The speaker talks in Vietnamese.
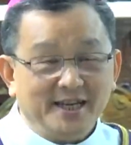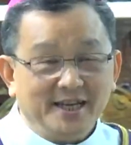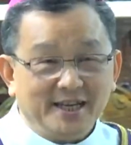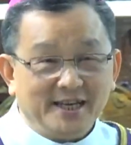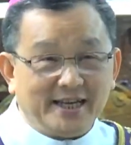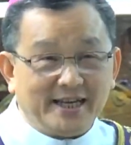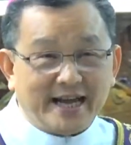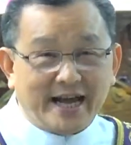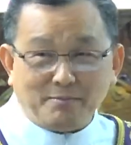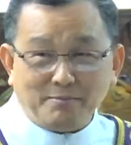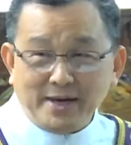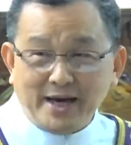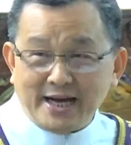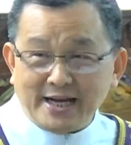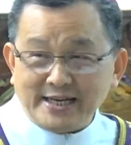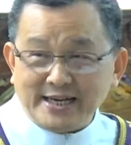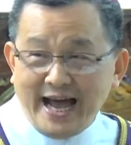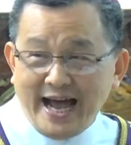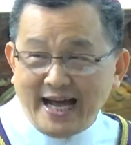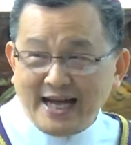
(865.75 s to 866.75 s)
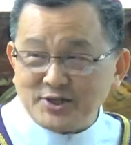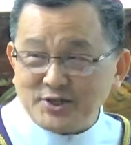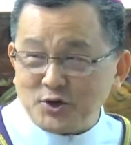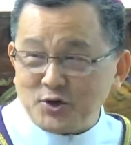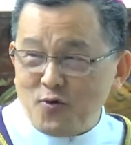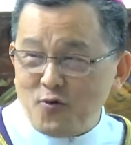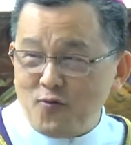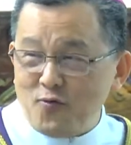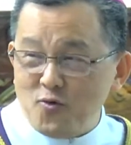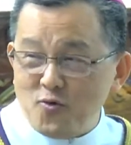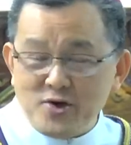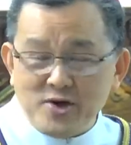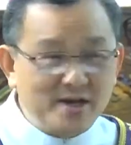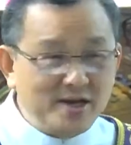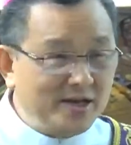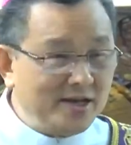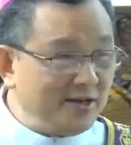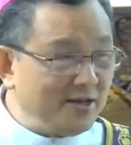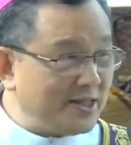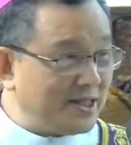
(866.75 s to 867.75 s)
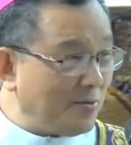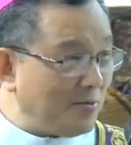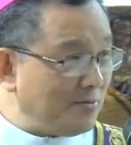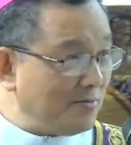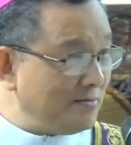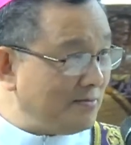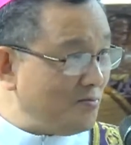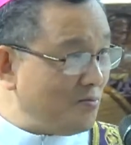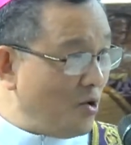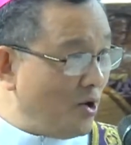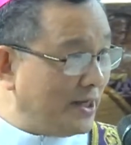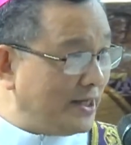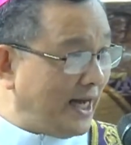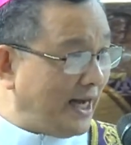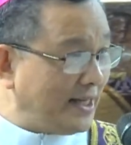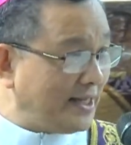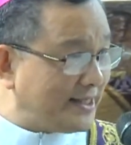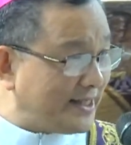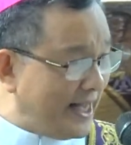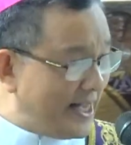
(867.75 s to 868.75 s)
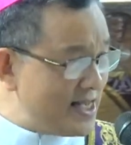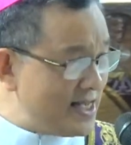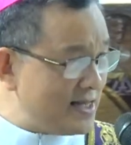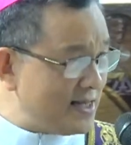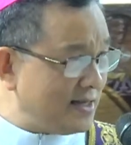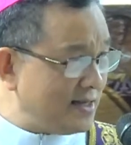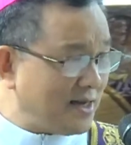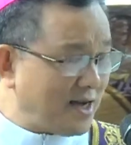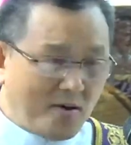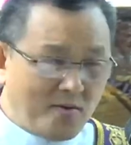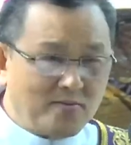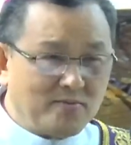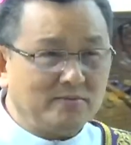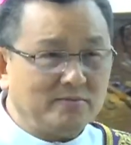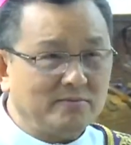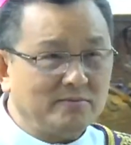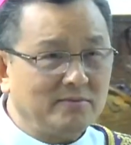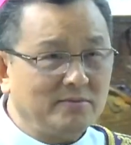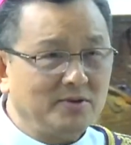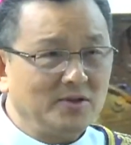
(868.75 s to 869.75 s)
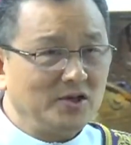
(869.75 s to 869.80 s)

ngắm hang đá cho nó vui trong mùa Giáng sinh Không,